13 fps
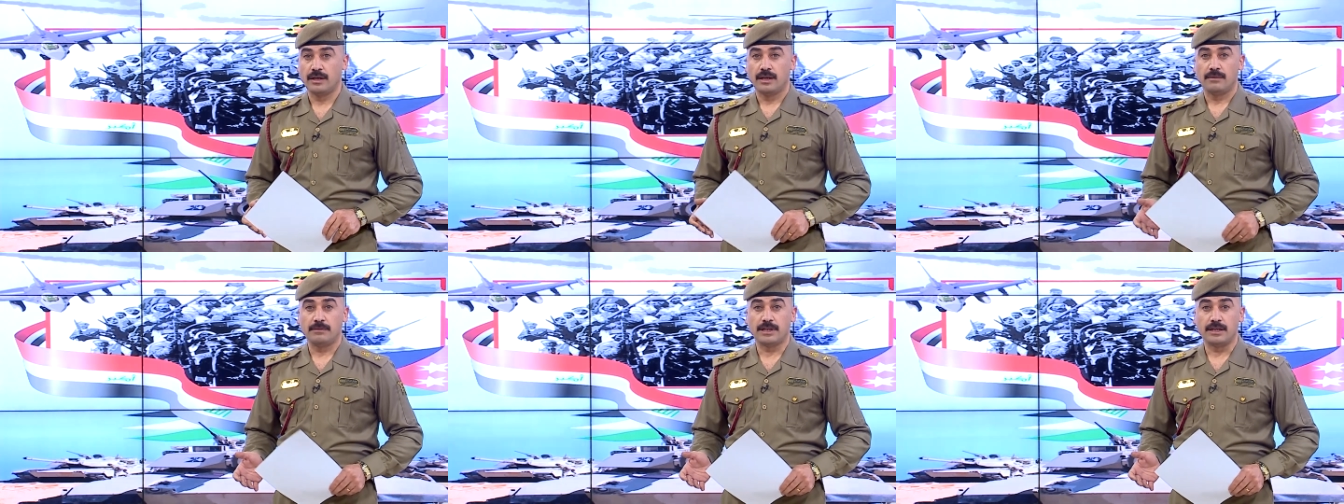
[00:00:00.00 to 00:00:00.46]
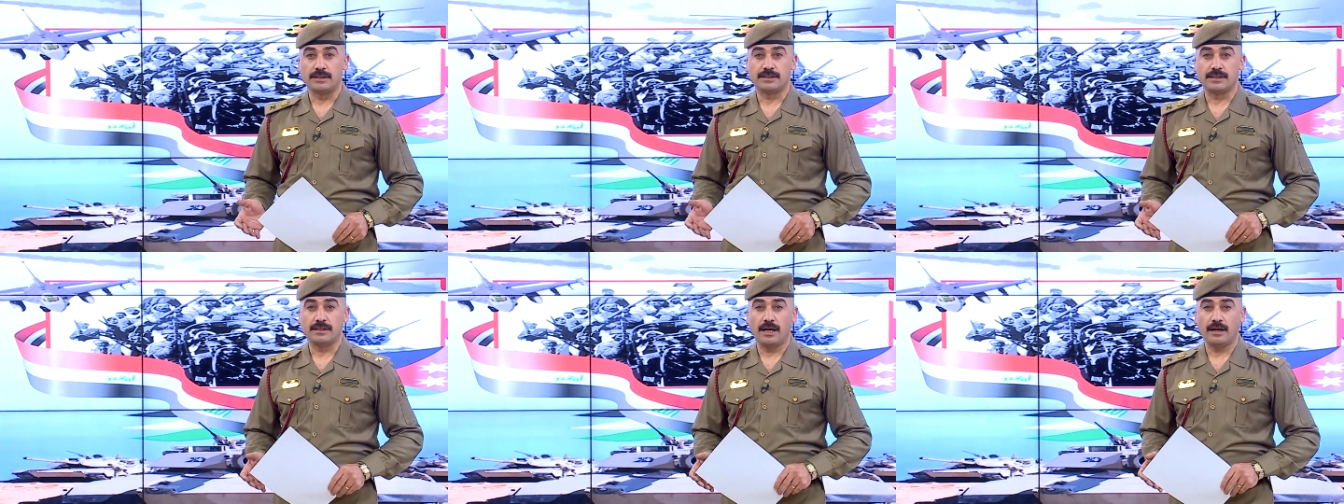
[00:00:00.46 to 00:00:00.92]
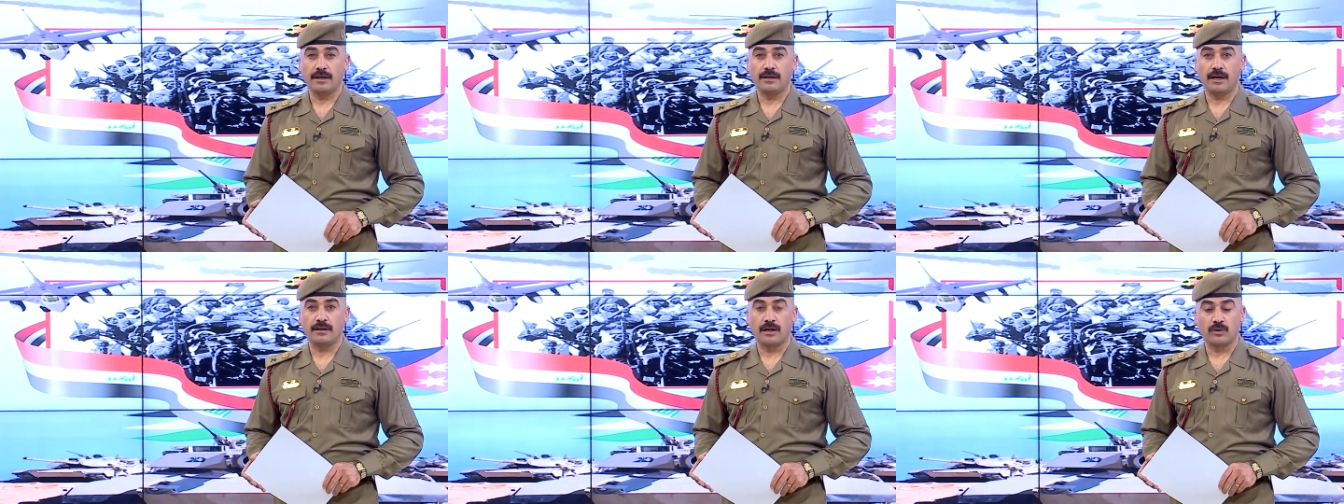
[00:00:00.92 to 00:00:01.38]
من الاستيلاء
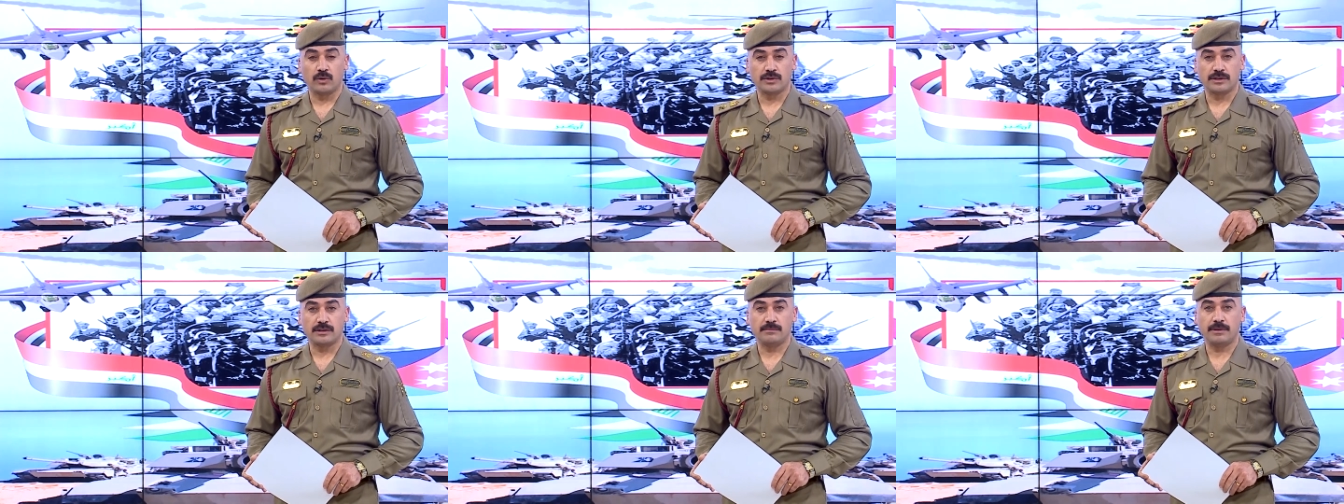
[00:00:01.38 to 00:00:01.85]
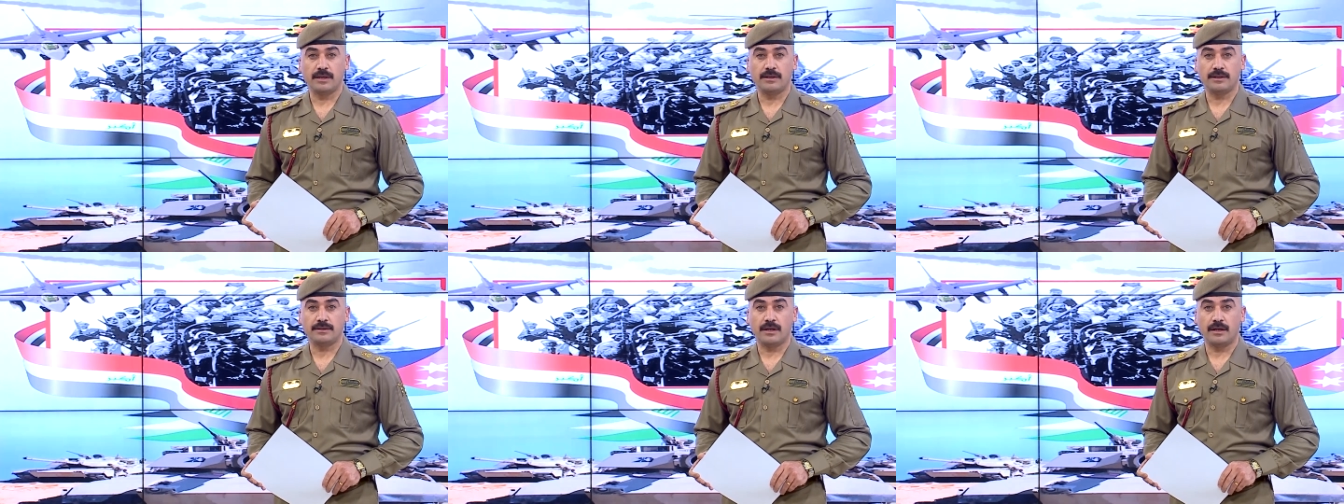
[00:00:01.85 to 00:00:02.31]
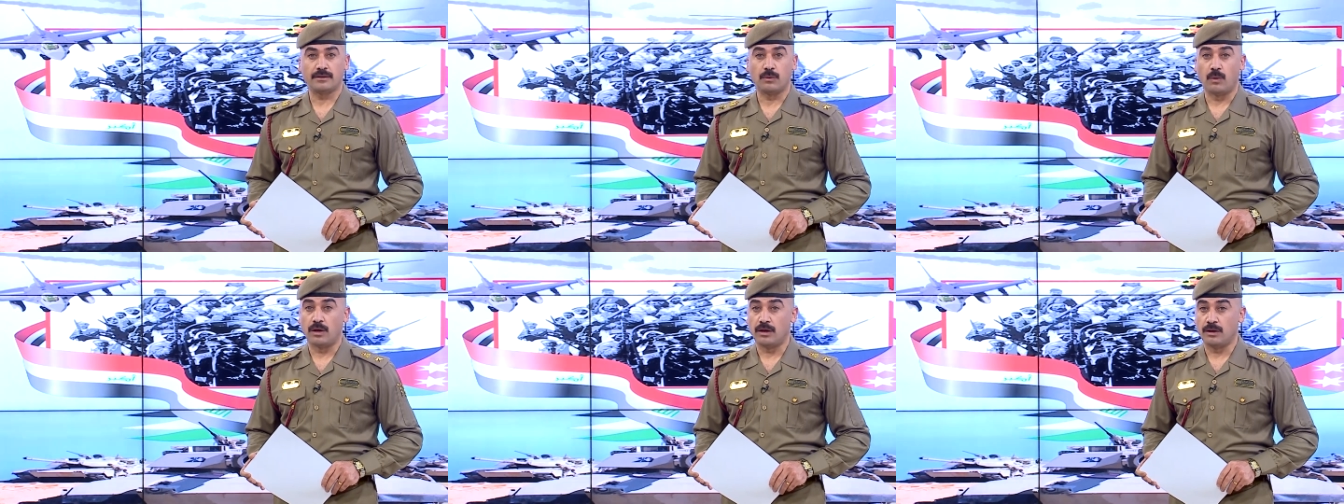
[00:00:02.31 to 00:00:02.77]
على قدس من العتاد
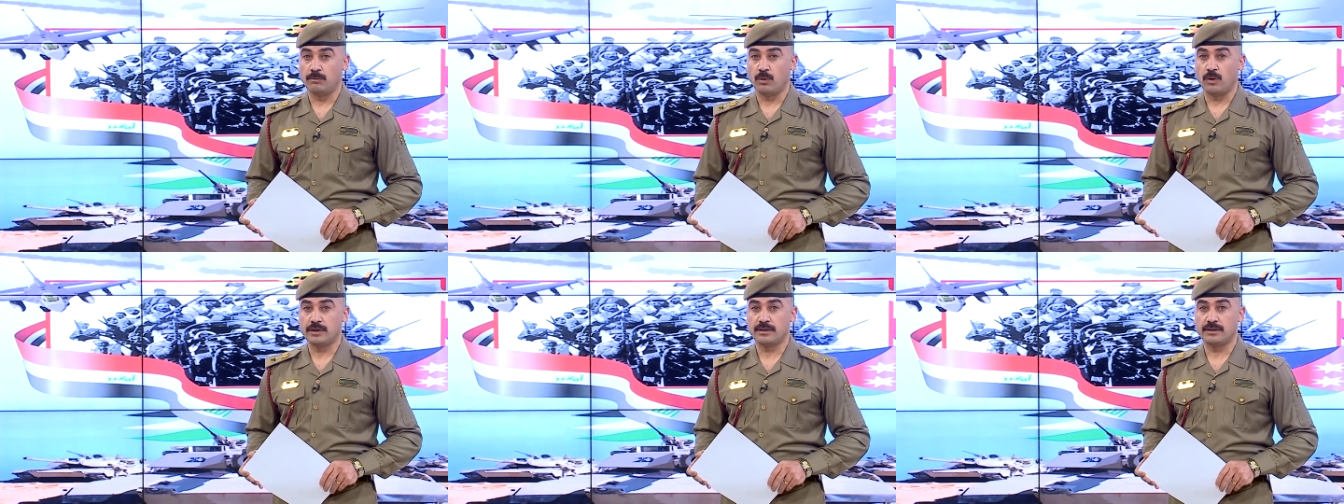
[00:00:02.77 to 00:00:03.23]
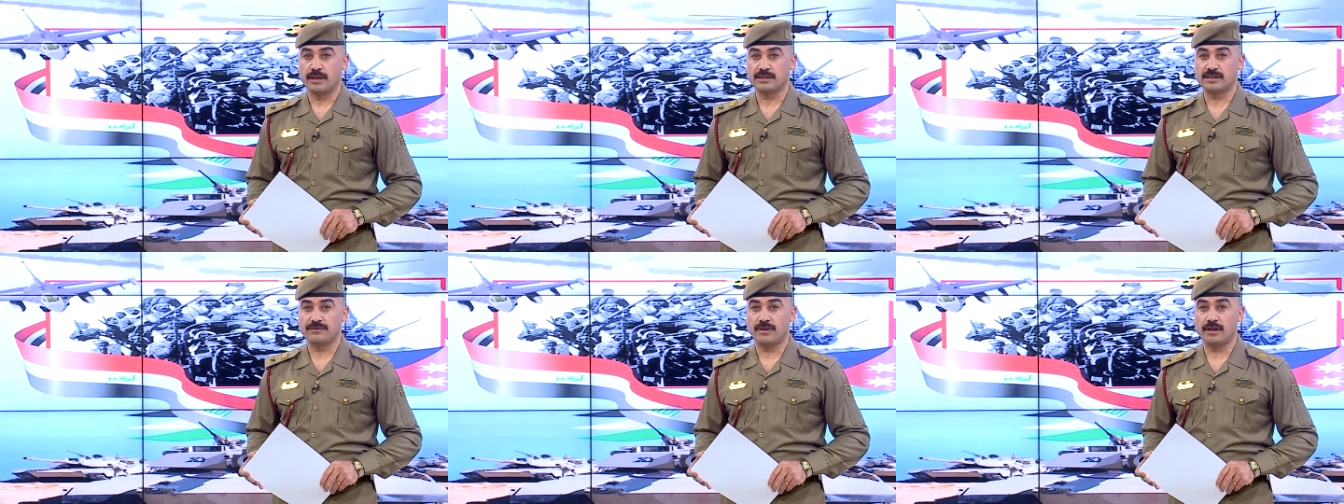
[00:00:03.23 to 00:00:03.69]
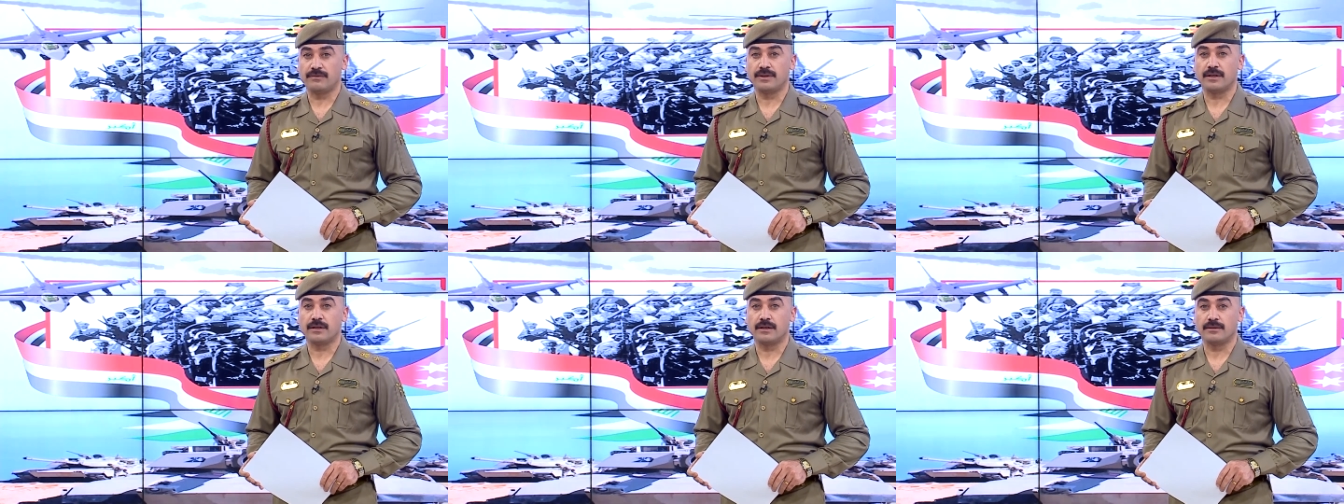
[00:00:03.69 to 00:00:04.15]
والعبوات الناسفة
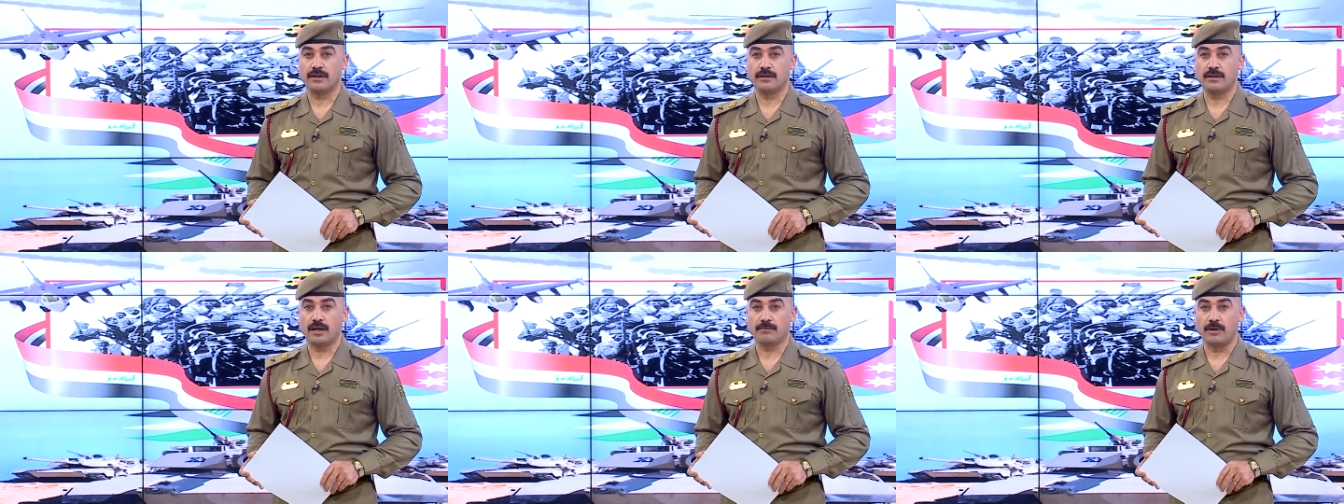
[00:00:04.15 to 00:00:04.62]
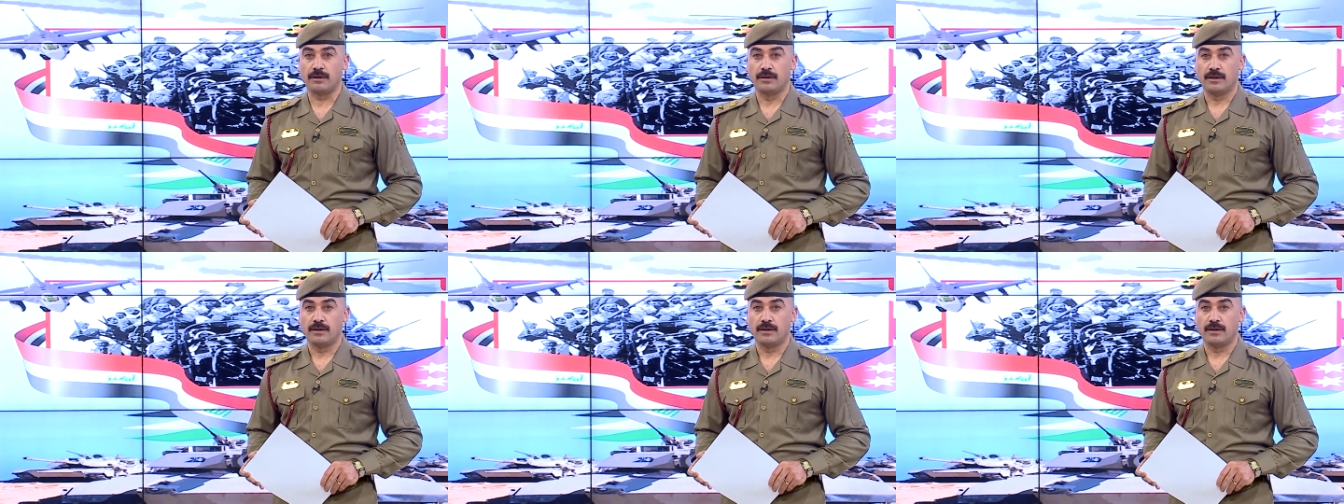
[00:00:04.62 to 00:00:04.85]
في قضاء القرمة